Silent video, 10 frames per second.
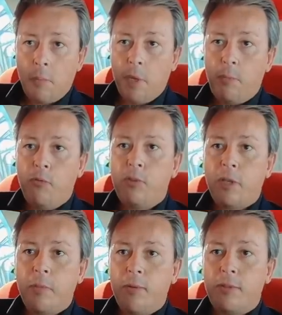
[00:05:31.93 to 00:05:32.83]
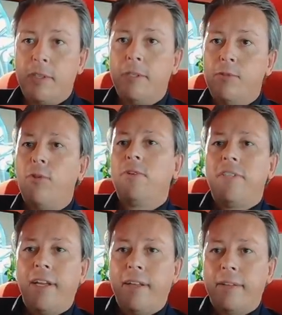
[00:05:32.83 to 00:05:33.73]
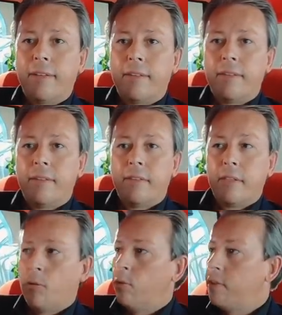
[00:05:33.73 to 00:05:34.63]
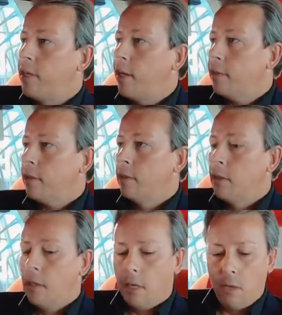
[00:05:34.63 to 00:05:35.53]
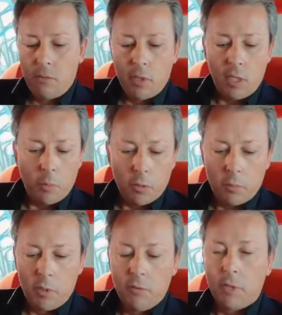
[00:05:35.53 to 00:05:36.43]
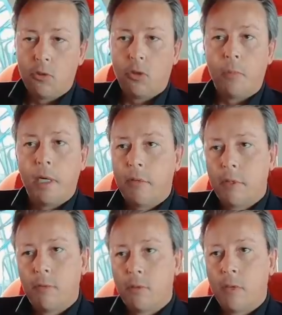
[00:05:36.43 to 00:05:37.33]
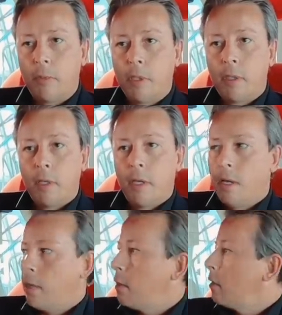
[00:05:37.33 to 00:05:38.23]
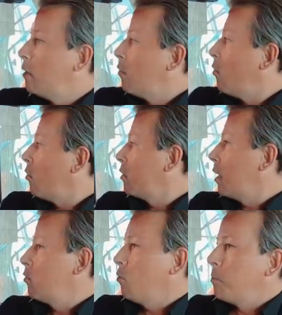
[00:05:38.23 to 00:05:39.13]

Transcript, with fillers: mais peut vous amener aussi de l'hôtel au théâtre, et vous allez prendre un petit verre de champagne avec votre femme euh, en regardant